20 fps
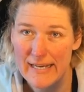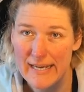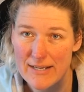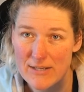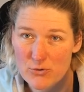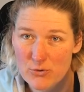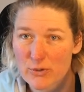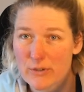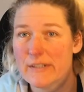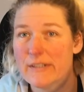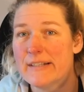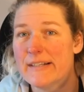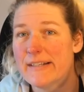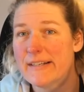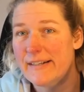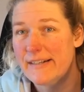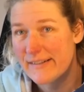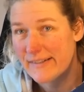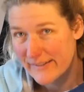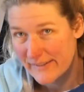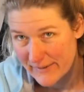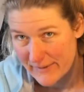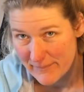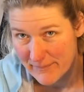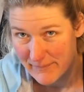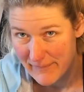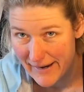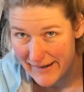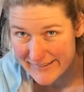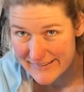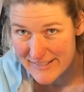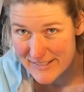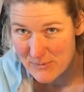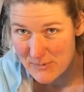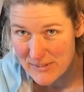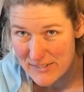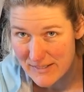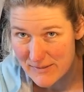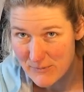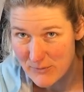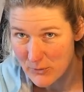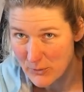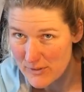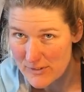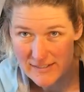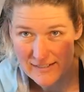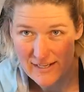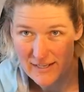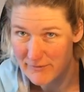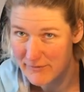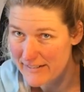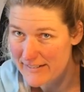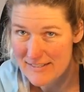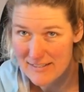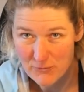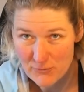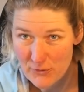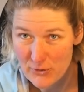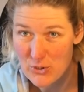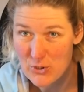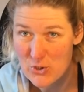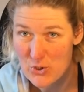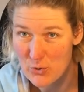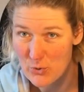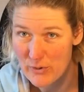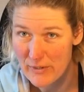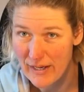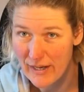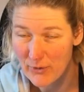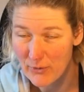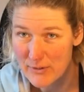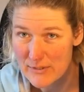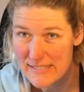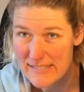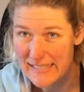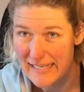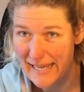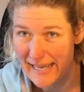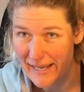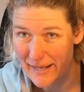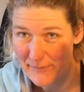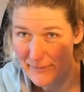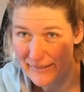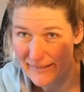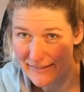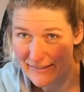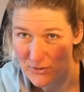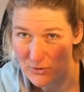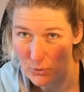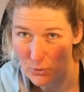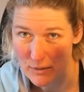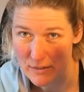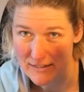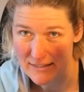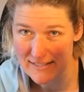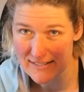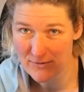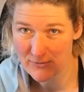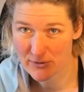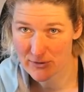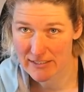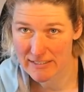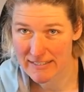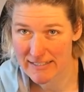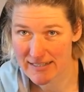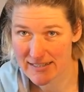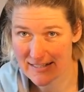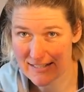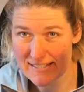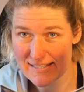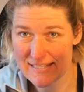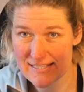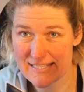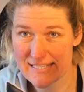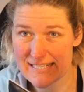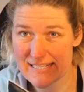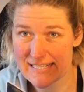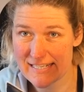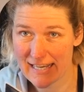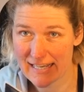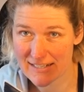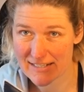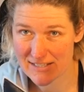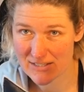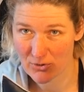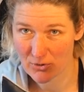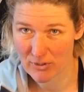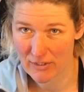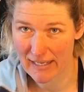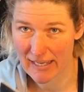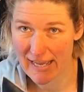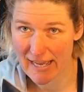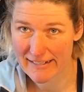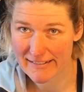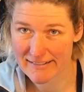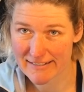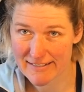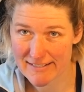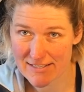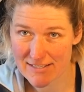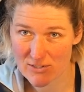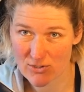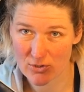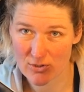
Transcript: Also macht es mit dem Concealer, weil es sieht wirklich schön aus, aber guckt das wirklich, dass es hinterher alles noch gerade ist.